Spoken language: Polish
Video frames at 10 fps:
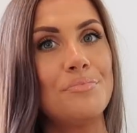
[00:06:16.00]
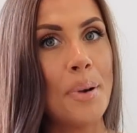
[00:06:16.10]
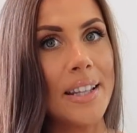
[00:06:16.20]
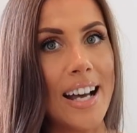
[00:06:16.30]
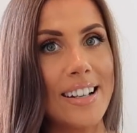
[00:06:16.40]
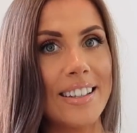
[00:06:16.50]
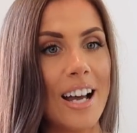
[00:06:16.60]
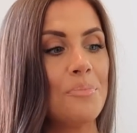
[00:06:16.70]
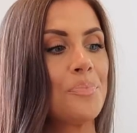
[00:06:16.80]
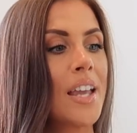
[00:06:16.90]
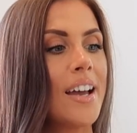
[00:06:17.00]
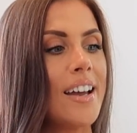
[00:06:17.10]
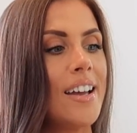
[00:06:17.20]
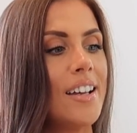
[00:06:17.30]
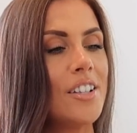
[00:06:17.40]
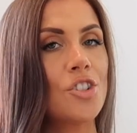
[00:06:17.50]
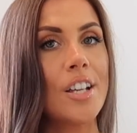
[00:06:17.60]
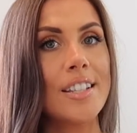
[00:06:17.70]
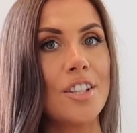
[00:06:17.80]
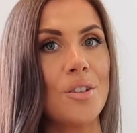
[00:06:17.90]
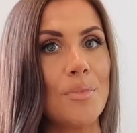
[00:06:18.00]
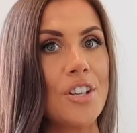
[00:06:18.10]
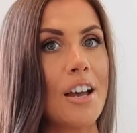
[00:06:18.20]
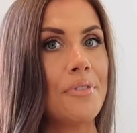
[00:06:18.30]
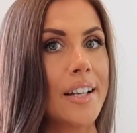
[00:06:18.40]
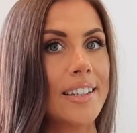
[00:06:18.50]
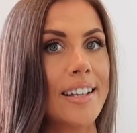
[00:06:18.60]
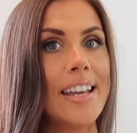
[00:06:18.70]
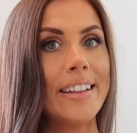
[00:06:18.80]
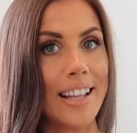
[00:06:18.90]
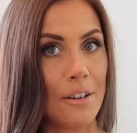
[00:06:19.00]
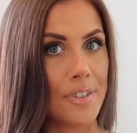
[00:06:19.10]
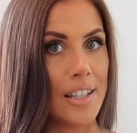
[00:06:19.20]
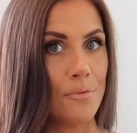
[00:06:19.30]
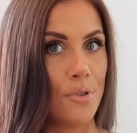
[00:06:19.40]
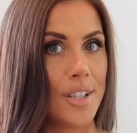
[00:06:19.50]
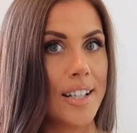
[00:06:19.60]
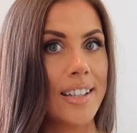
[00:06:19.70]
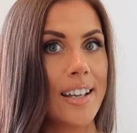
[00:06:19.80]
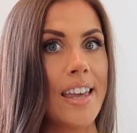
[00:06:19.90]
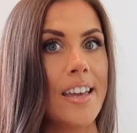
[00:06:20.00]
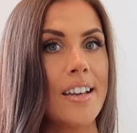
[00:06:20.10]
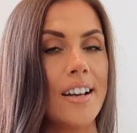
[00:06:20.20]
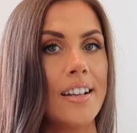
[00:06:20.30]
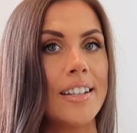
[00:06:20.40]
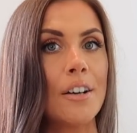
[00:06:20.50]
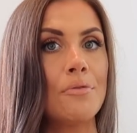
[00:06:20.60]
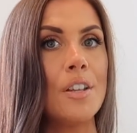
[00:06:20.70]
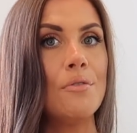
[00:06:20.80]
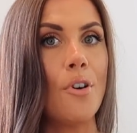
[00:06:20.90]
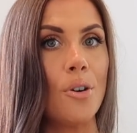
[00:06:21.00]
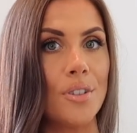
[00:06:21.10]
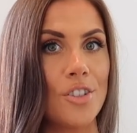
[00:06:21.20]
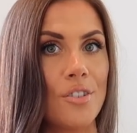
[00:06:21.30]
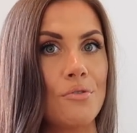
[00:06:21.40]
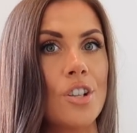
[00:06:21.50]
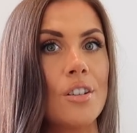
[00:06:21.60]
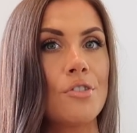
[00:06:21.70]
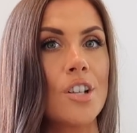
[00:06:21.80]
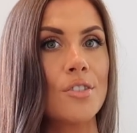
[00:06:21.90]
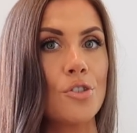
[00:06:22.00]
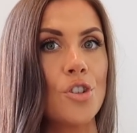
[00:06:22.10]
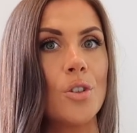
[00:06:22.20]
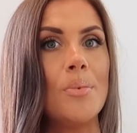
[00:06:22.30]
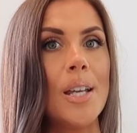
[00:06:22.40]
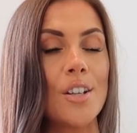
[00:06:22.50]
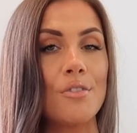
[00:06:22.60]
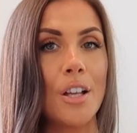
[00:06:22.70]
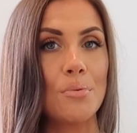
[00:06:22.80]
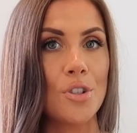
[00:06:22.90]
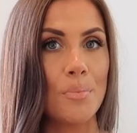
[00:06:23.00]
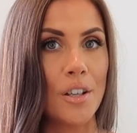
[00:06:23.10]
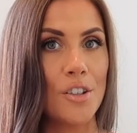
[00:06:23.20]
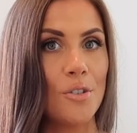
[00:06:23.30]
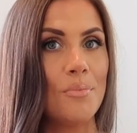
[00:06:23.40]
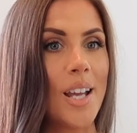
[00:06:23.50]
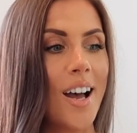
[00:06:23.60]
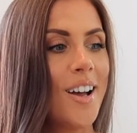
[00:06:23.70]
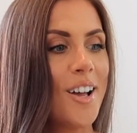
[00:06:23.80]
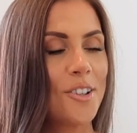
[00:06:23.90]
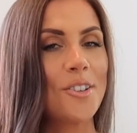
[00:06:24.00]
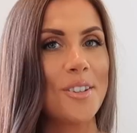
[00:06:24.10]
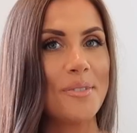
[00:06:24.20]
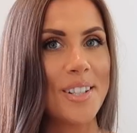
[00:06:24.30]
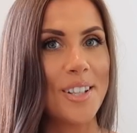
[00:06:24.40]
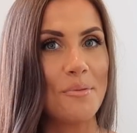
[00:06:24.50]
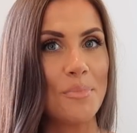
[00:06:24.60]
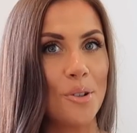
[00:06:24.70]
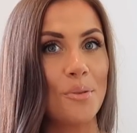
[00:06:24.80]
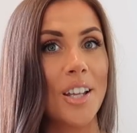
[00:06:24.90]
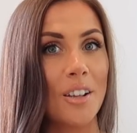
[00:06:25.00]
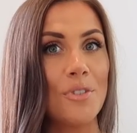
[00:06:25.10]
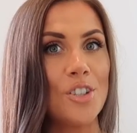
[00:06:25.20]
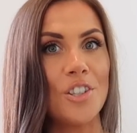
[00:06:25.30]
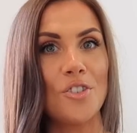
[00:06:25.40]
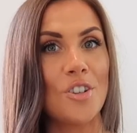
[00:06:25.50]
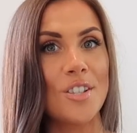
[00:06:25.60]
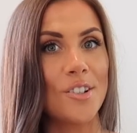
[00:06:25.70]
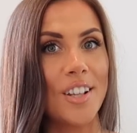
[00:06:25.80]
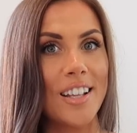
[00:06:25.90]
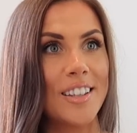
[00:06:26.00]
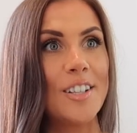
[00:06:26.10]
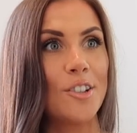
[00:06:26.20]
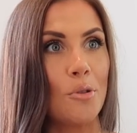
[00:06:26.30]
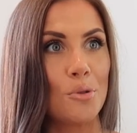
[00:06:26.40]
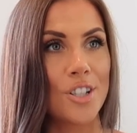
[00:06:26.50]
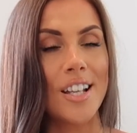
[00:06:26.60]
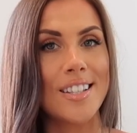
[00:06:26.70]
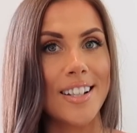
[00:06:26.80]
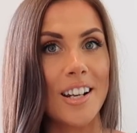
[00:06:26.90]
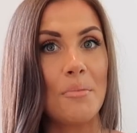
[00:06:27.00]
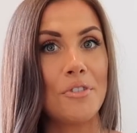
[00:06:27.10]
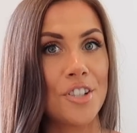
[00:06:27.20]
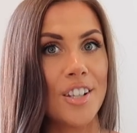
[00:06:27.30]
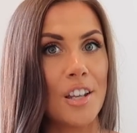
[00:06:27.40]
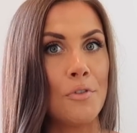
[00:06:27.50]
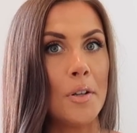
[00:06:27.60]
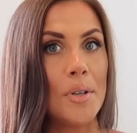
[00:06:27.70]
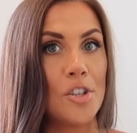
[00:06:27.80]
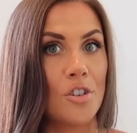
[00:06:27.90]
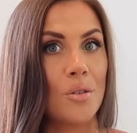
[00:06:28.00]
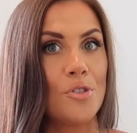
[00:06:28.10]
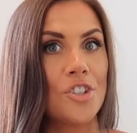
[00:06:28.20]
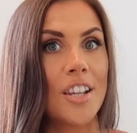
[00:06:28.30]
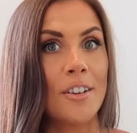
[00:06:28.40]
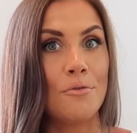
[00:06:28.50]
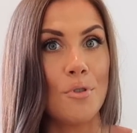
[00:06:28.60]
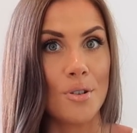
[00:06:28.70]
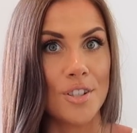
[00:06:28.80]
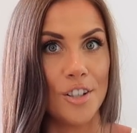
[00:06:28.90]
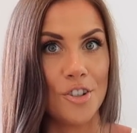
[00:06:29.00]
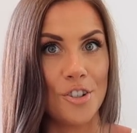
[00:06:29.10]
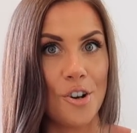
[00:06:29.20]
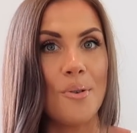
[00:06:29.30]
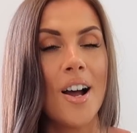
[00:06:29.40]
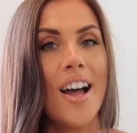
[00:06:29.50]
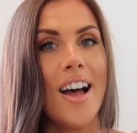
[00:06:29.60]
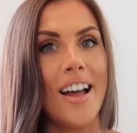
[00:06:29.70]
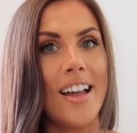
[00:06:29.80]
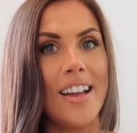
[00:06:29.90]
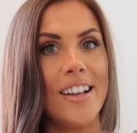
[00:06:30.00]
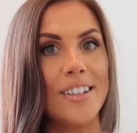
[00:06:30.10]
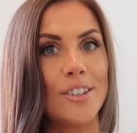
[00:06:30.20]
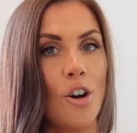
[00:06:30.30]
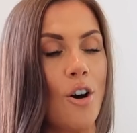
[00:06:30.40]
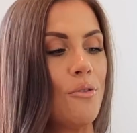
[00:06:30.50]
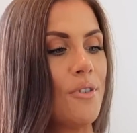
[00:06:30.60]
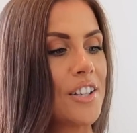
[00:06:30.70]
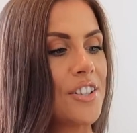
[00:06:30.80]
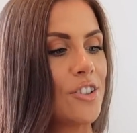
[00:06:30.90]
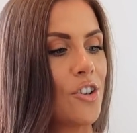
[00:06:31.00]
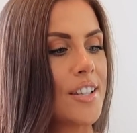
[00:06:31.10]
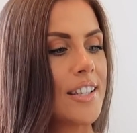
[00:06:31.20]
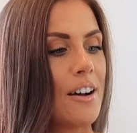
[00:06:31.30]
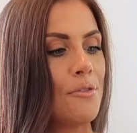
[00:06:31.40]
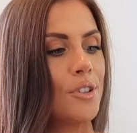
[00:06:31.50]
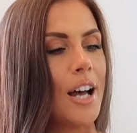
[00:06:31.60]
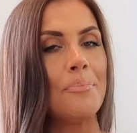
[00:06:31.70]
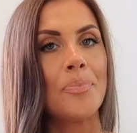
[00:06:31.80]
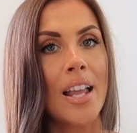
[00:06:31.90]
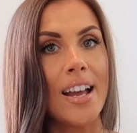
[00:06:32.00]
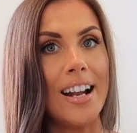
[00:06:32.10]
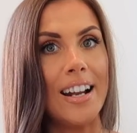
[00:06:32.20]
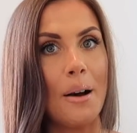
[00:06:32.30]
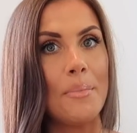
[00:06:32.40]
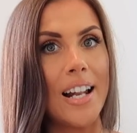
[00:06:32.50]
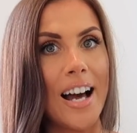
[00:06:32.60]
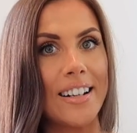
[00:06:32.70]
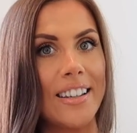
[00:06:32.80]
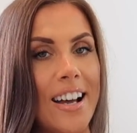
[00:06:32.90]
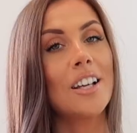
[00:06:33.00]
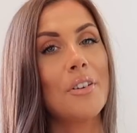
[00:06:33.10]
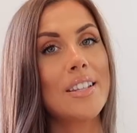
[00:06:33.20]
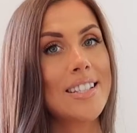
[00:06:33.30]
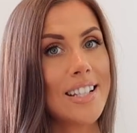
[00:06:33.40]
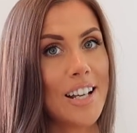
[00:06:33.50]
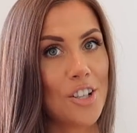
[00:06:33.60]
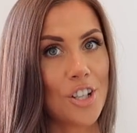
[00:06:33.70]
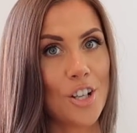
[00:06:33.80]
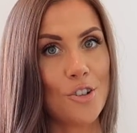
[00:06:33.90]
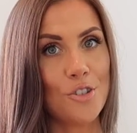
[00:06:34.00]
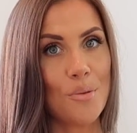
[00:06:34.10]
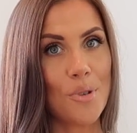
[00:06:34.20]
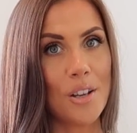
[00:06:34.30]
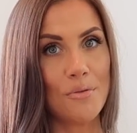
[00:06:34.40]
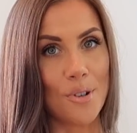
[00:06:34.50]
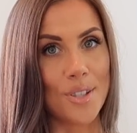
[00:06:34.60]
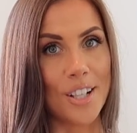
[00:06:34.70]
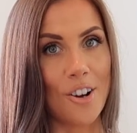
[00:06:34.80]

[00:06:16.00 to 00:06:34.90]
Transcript: petarda. E, jeżeli chcecie mieć efekt takiej tafli na włosach, takiej e, tafli wody, że wszystko się odbija, światło się pięknie odbija, to to jest właśnie ten produkt. Jak widzicie często na TikToku czy na Instagramie właśnie takie filmiki, że komuś się tak włosy lśnią, e, to właśnie to jest ta woda lamelarna. Tak więc tyle, jeżeli chodzi o moje włosy,